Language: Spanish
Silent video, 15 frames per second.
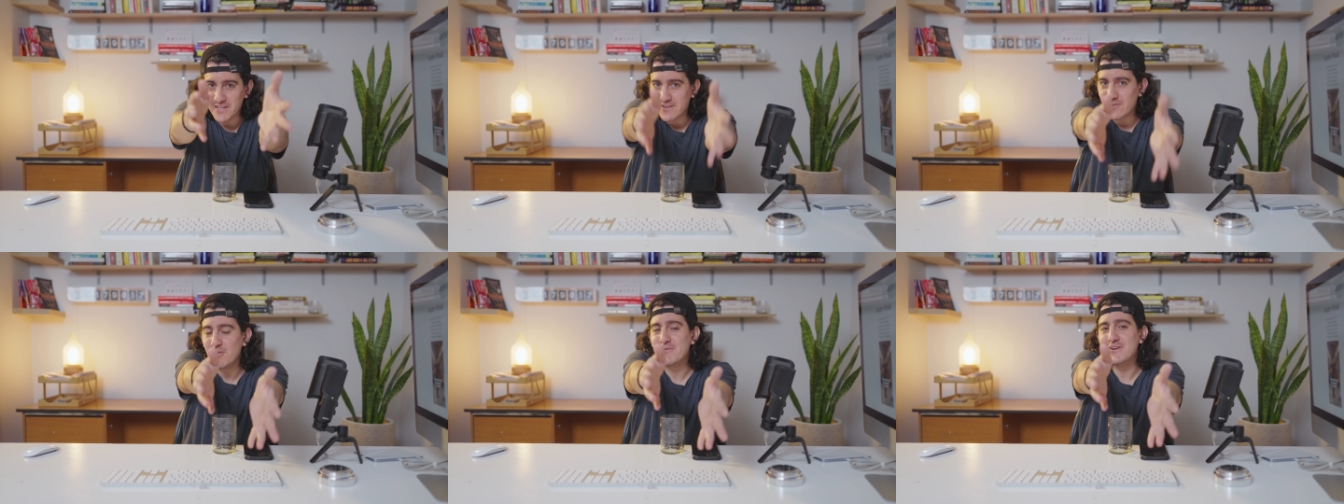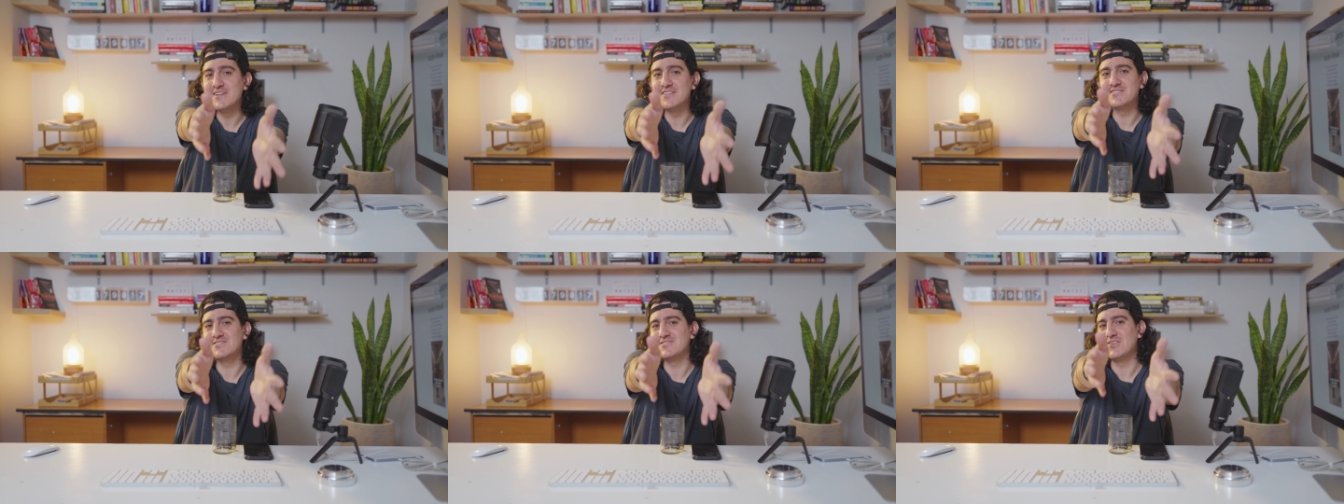de
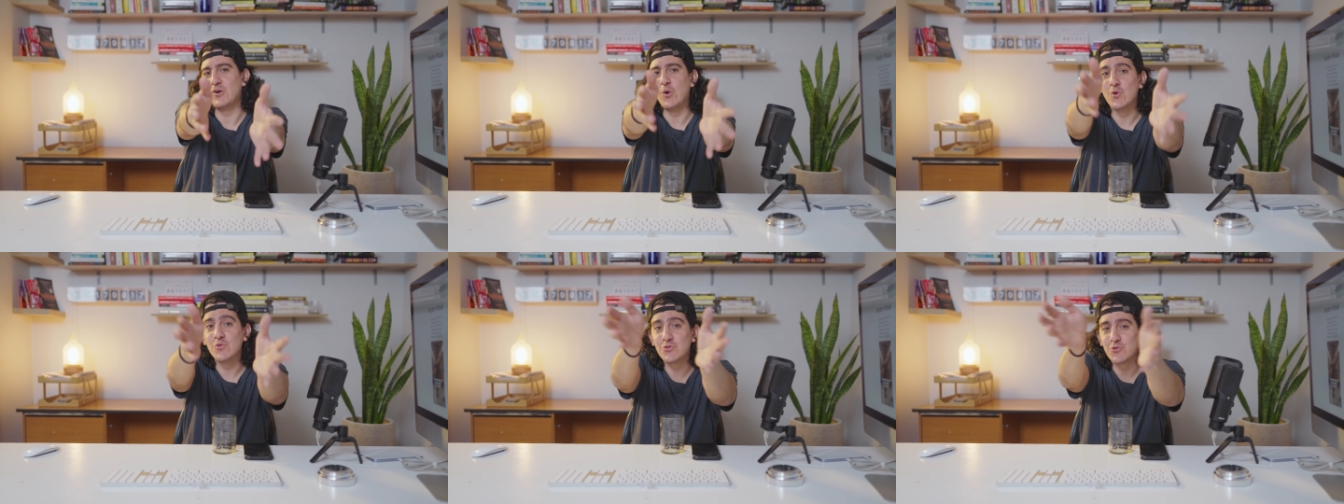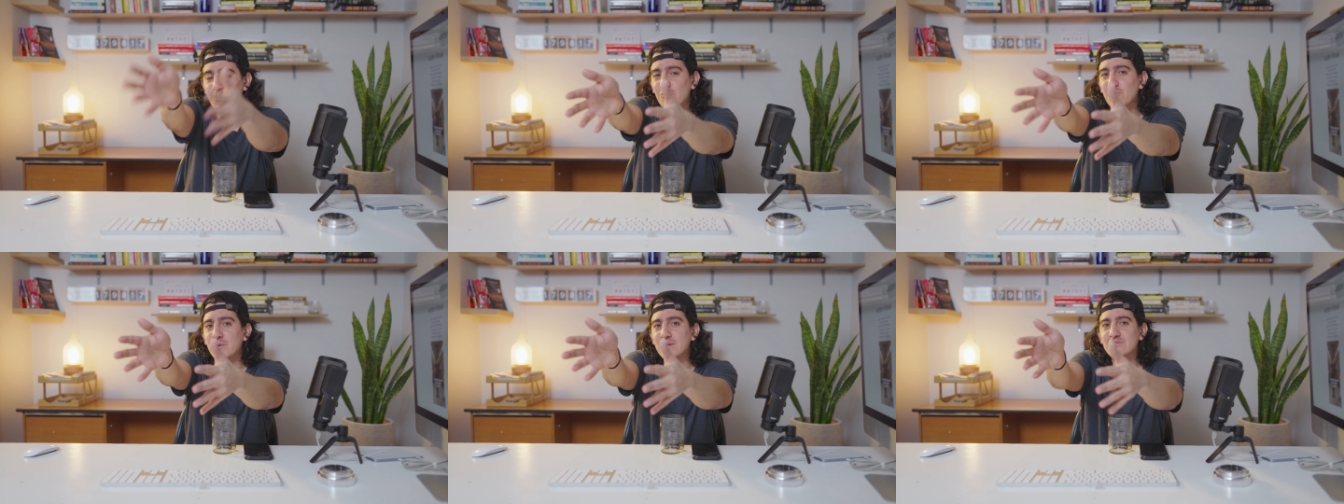e-commerce, o
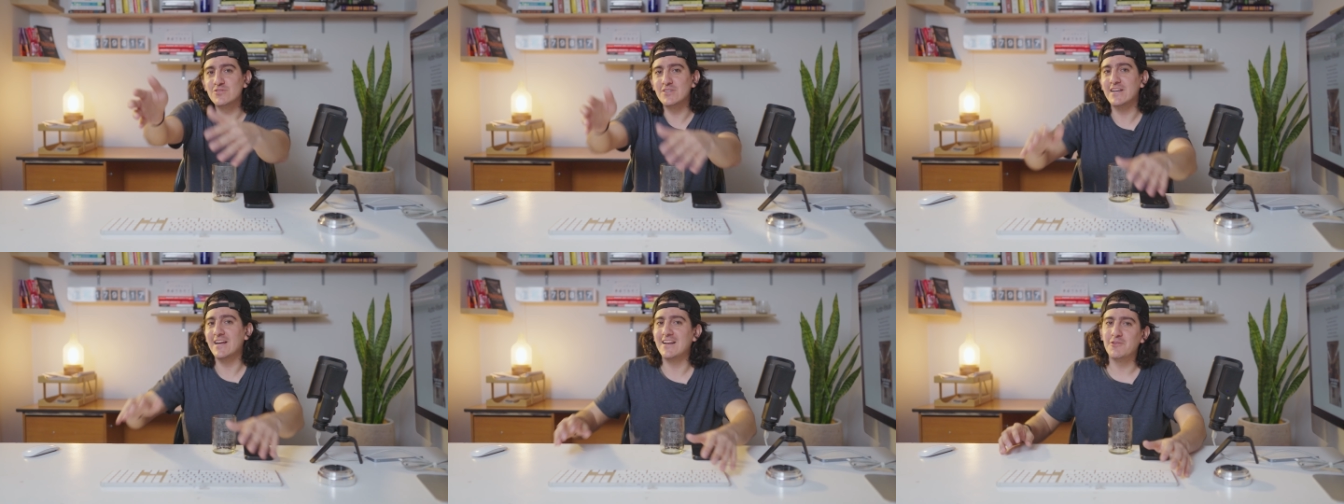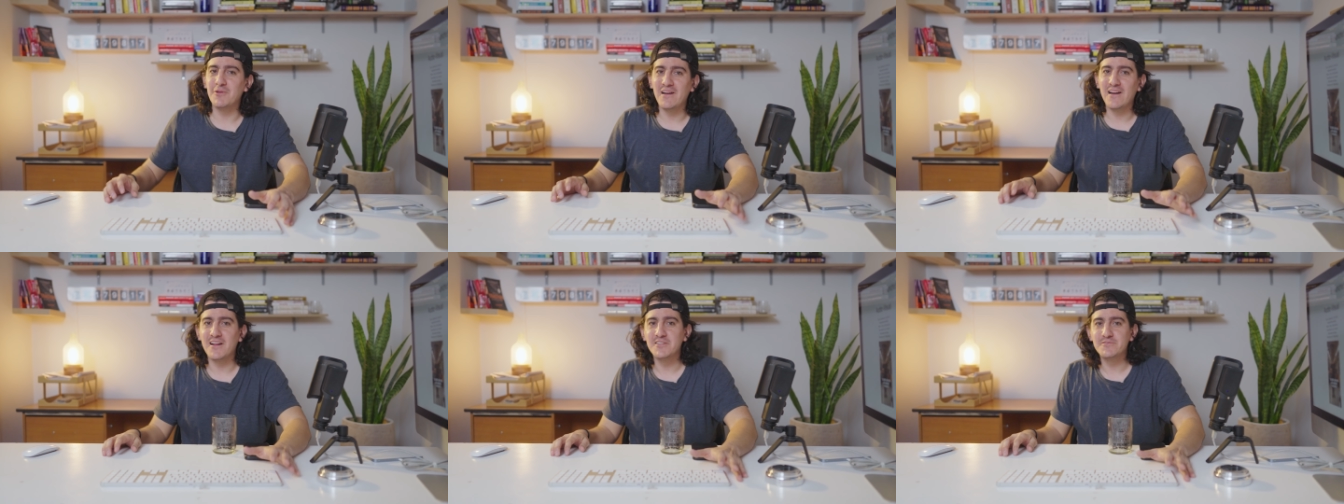tú, persona que le
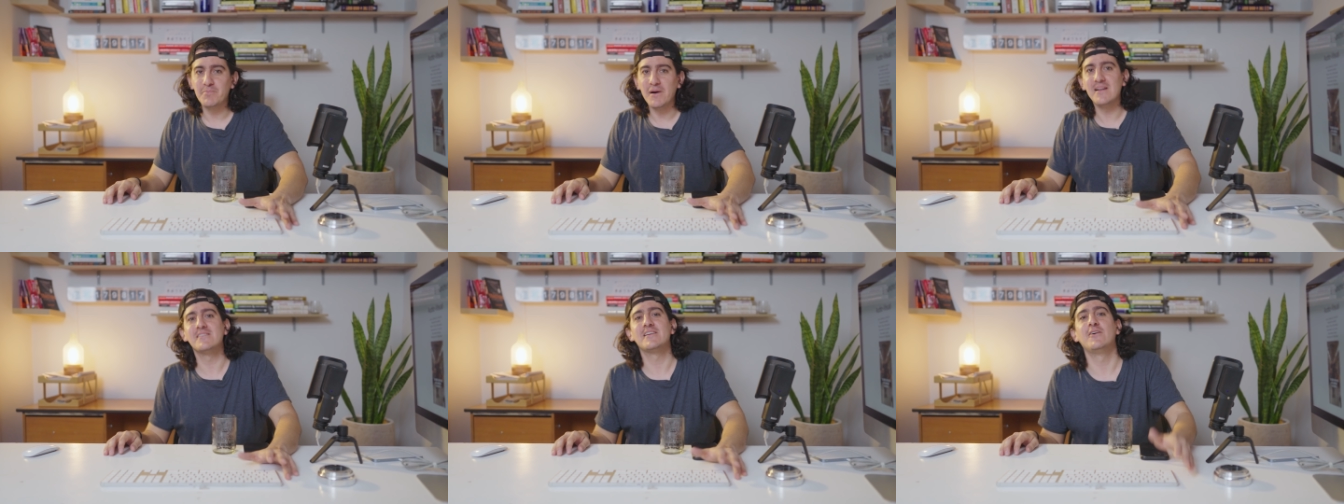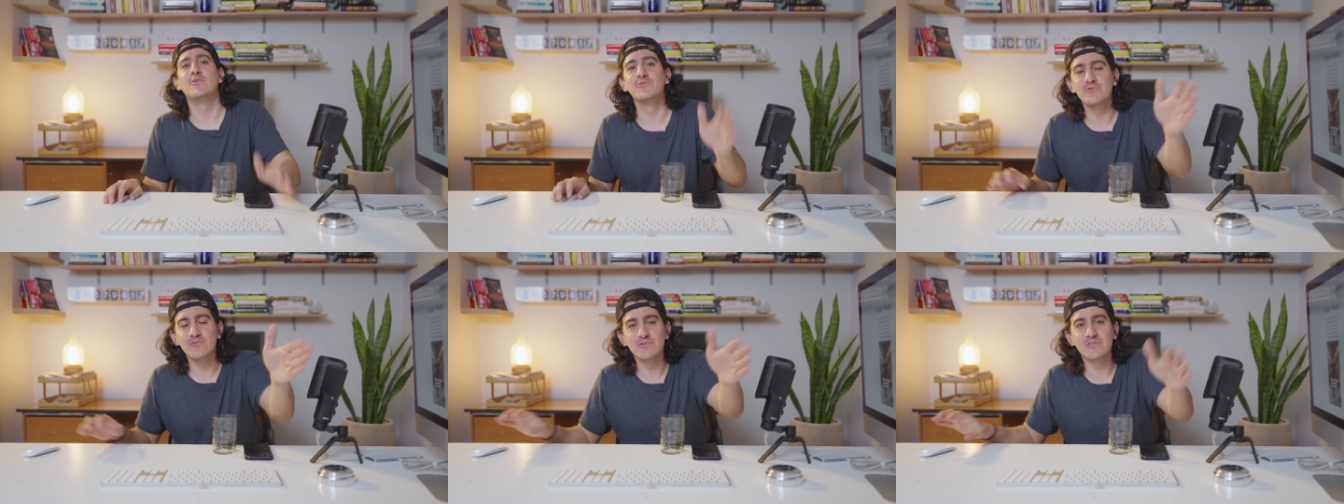duele la espalda,
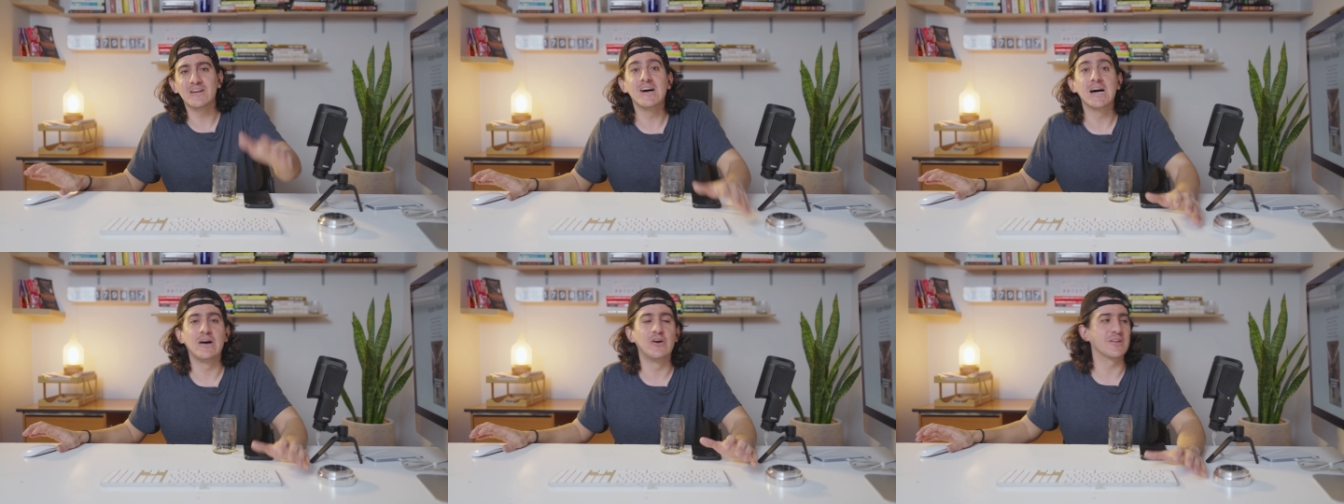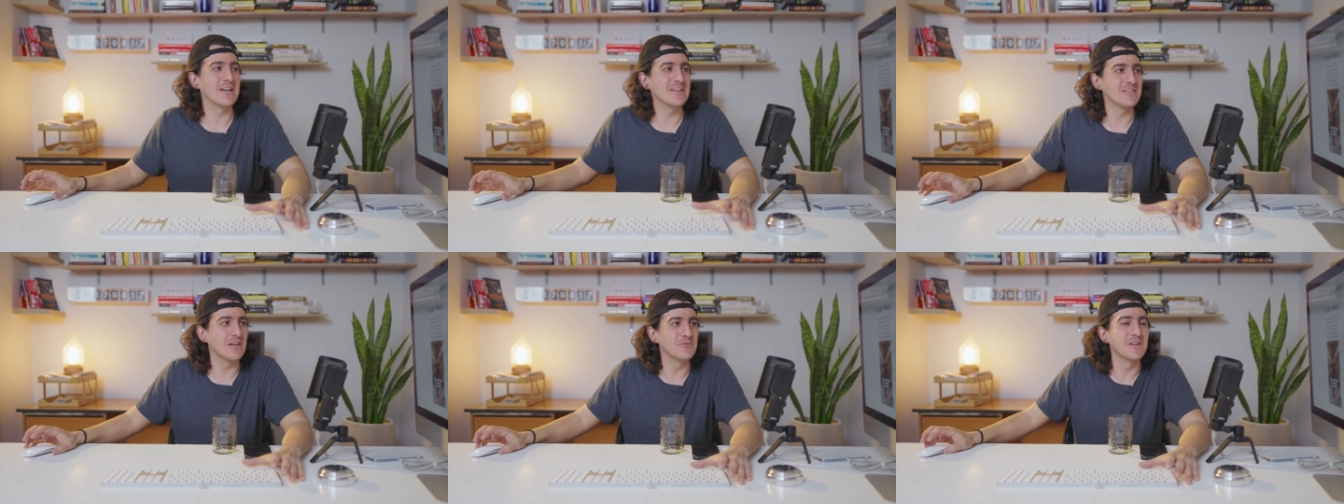o tú, trabajador de
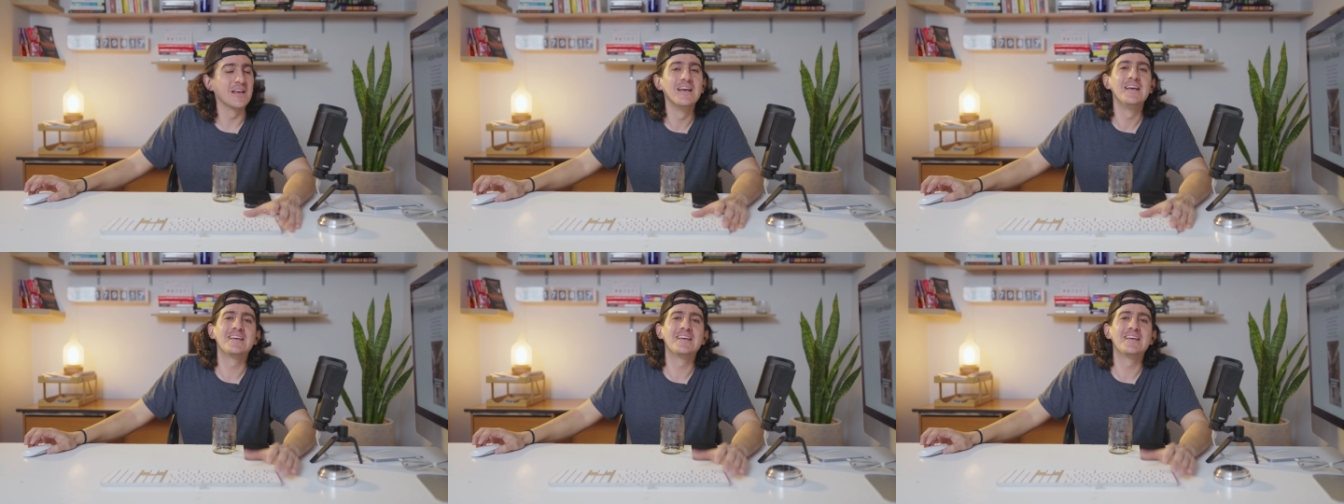la salud,